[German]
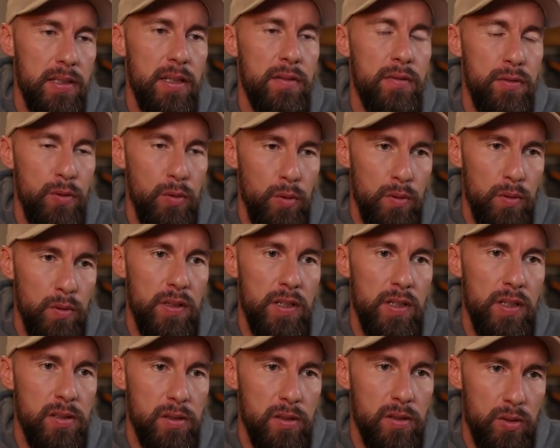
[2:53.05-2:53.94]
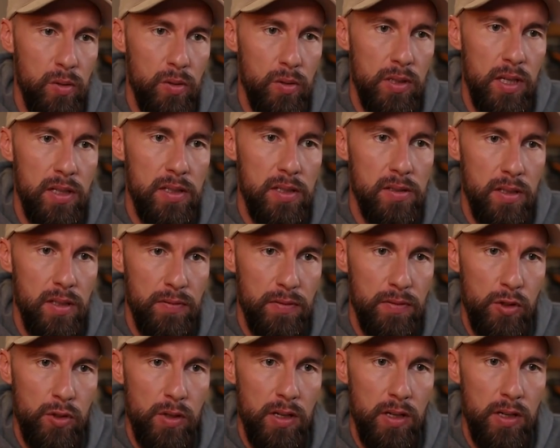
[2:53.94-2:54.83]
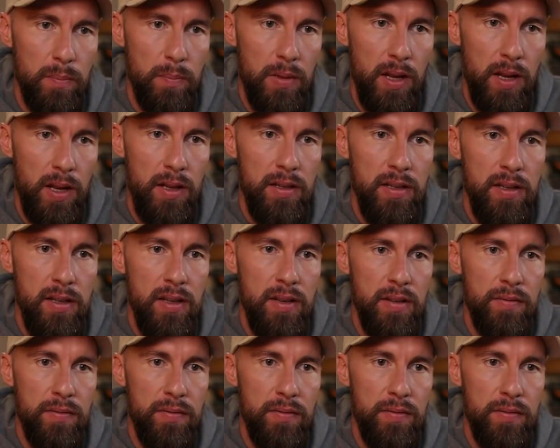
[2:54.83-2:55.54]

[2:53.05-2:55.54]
Entführung, Verletzung, Tod, hast du dafür schon einen Plan?